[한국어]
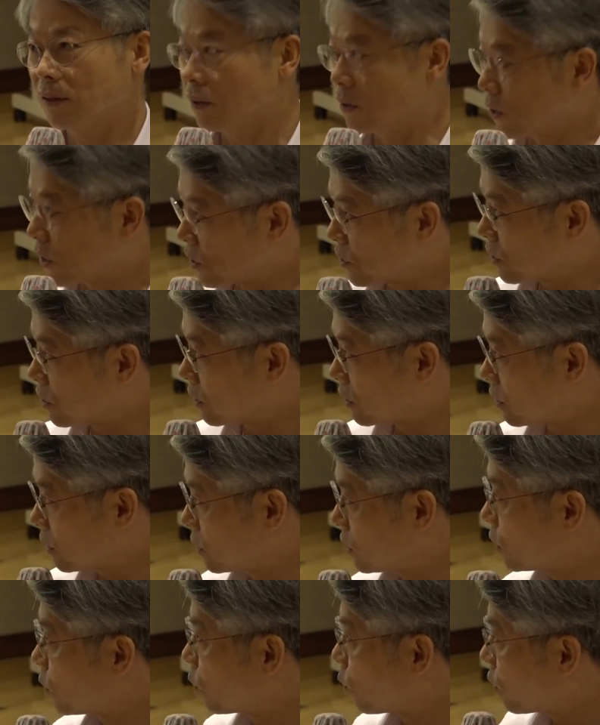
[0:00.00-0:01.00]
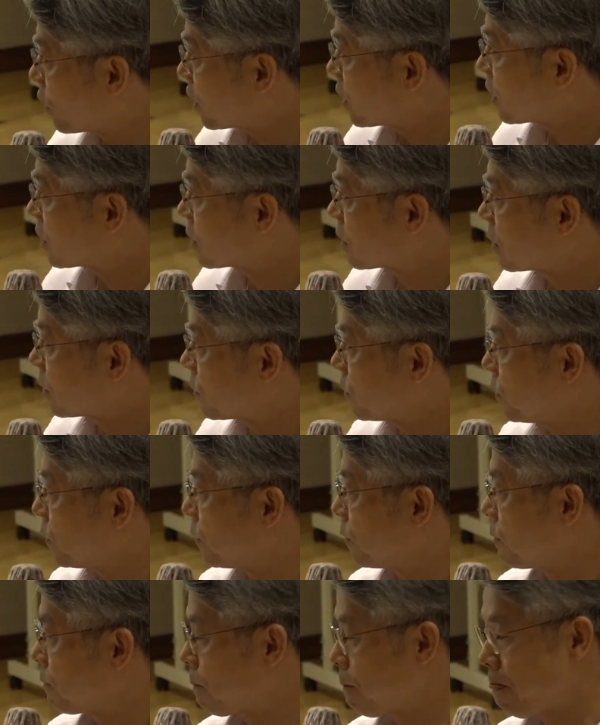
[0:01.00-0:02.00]
그래서 저는 그
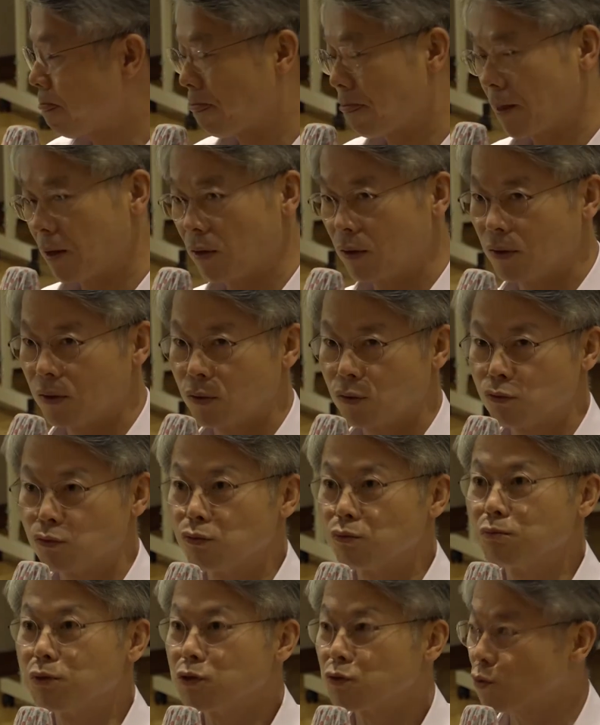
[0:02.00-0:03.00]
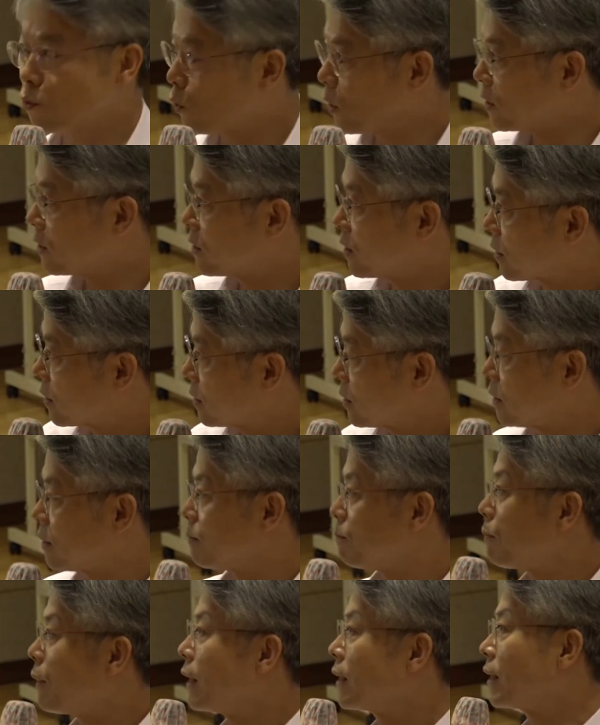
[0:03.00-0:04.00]
골라내시라고 국민
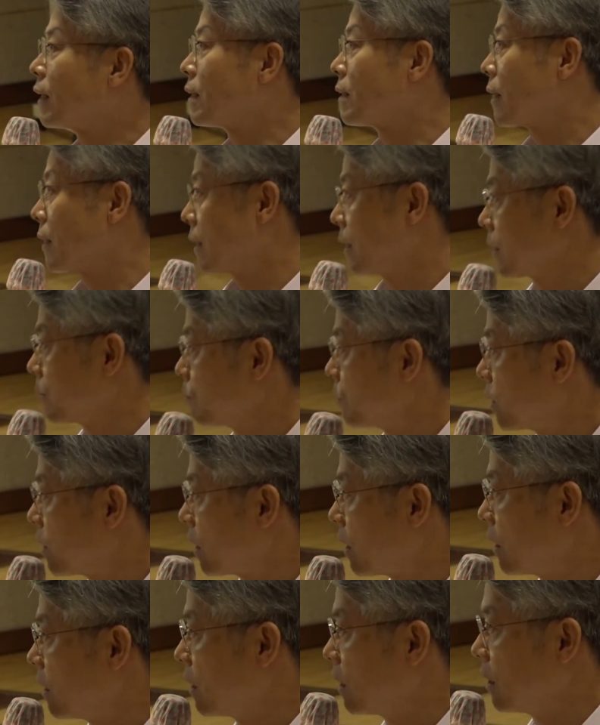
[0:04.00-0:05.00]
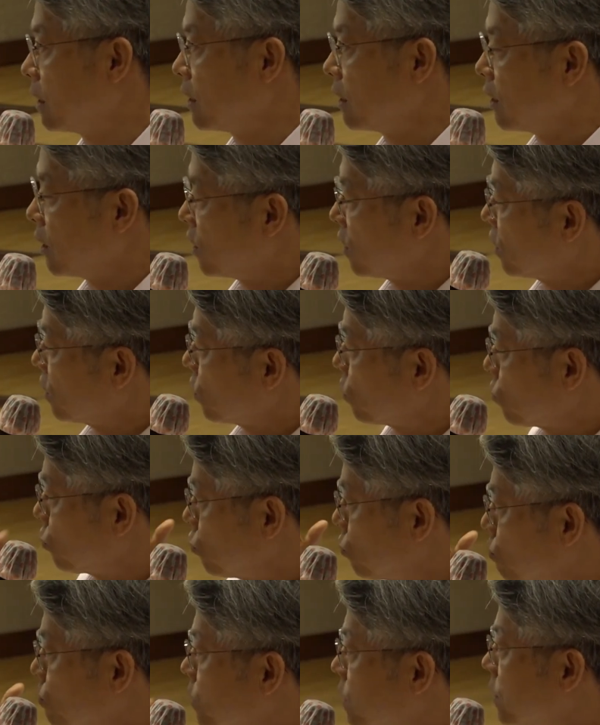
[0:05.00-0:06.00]
소환제를 발의할 생각입니다.
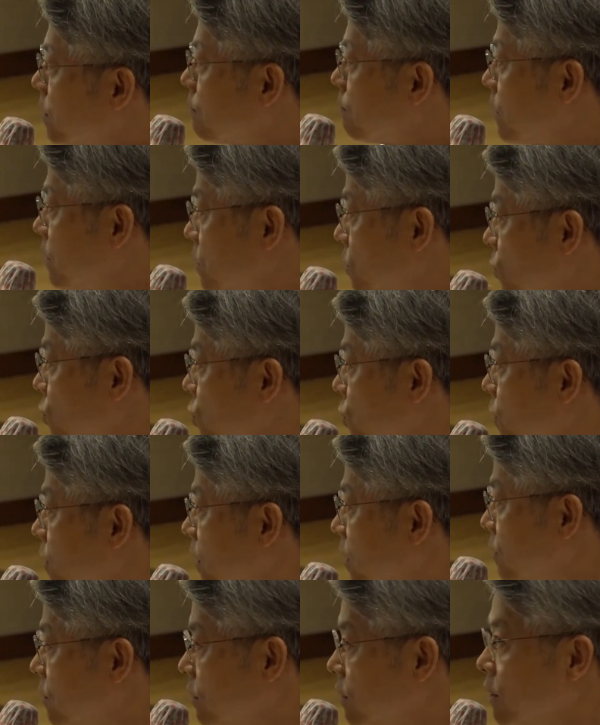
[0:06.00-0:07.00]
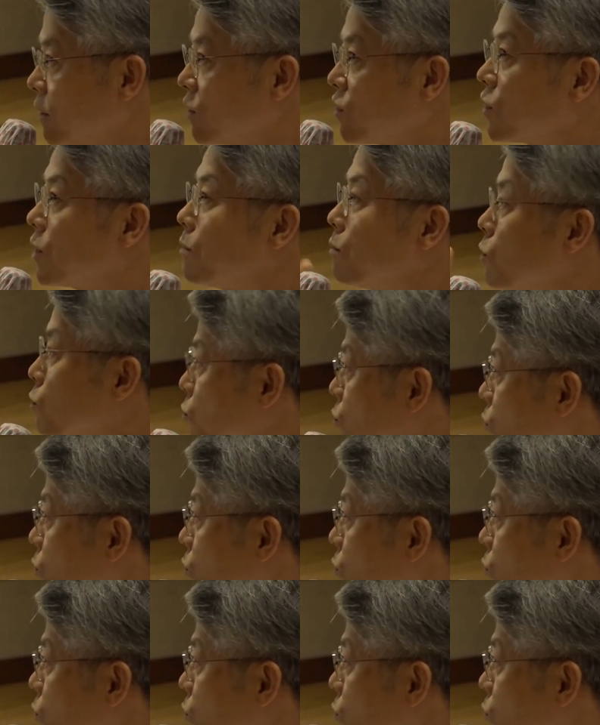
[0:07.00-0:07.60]
국민이란 말저 싫어해서 시민